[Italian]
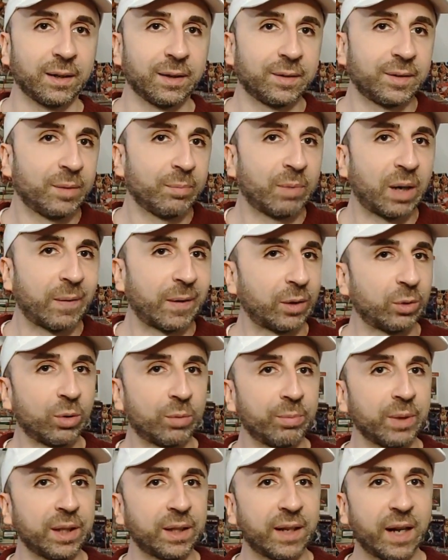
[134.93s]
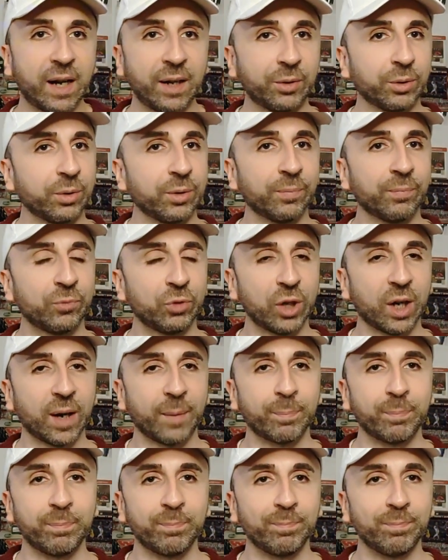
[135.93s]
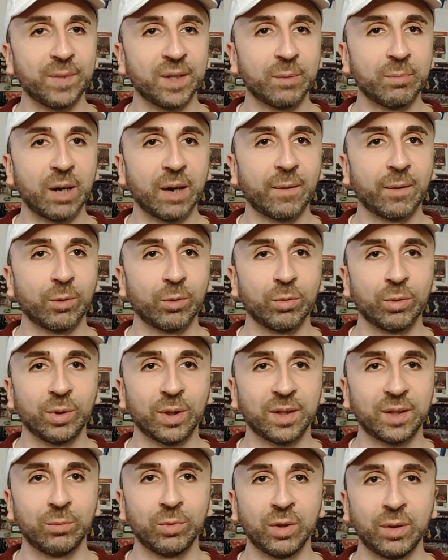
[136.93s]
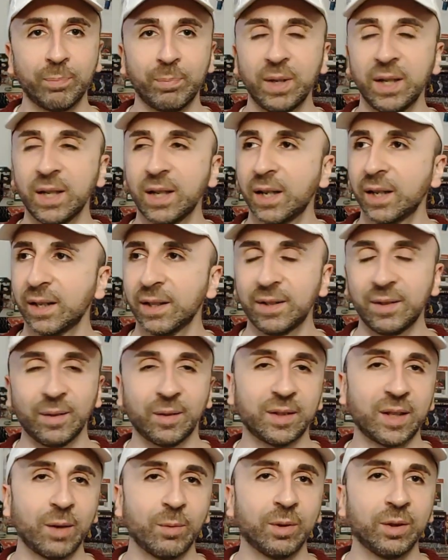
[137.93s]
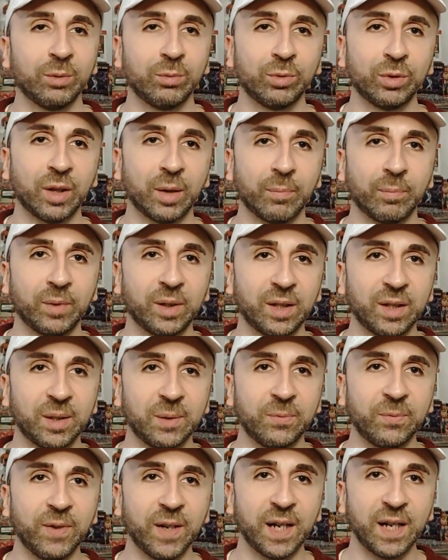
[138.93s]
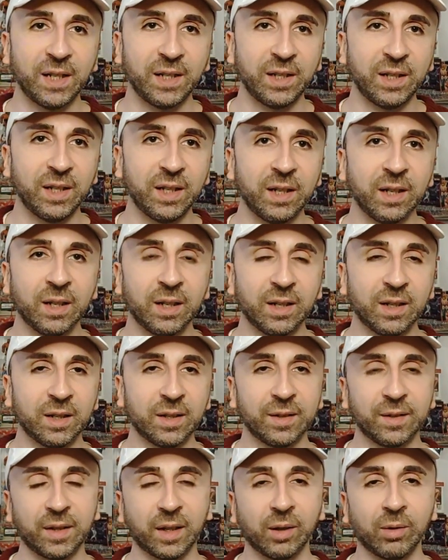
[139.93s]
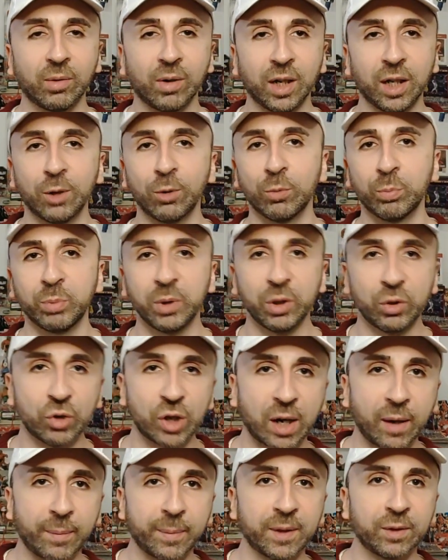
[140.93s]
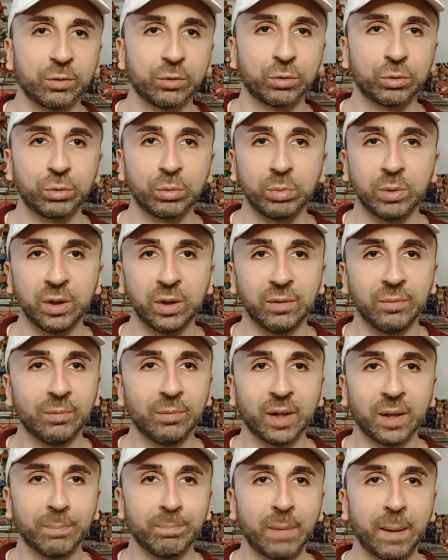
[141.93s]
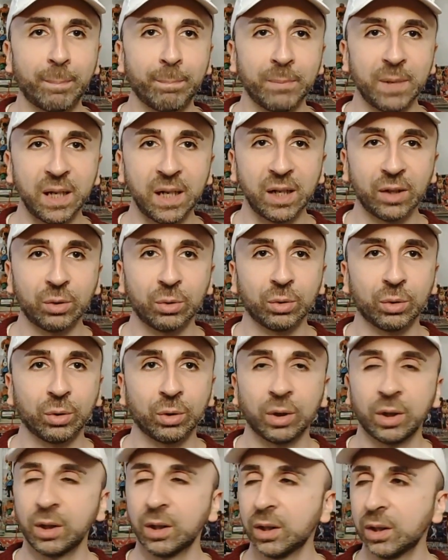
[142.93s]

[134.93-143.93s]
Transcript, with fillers: sembrava addormentato, cioè sembrava quello che si, uno appena sai quando uno ti svegli stai lì col pigiama, tu stupido, rimbambito,